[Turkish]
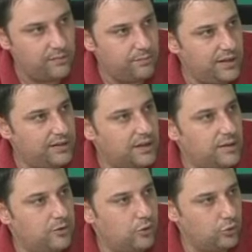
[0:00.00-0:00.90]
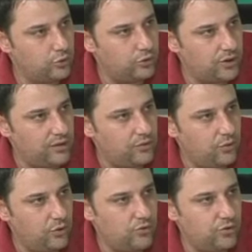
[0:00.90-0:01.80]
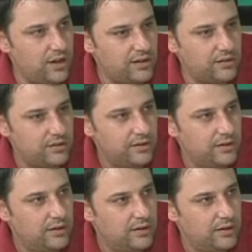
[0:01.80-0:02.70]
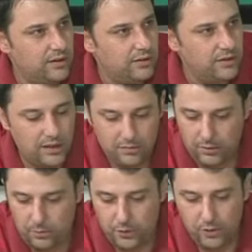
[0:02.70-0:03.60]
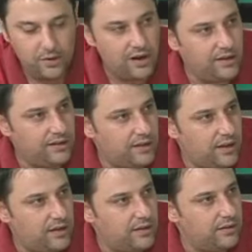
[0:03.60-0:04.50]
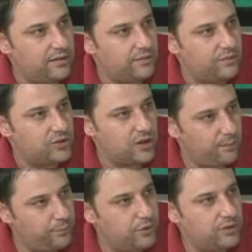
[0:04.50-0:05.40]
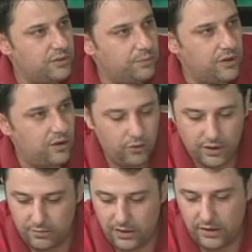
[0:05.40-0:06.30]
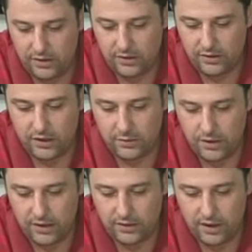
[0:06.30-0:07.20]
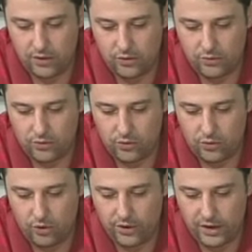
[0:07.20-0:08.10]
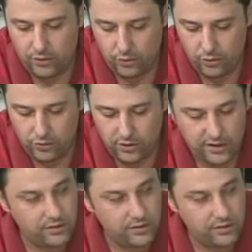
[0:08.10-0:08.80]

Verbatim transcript: milli takımı oluşturan oyuncular dediğim gibi Premier Lig'de, Şampiyonşip'te önemli e, takımlarda oynayan oyuncular.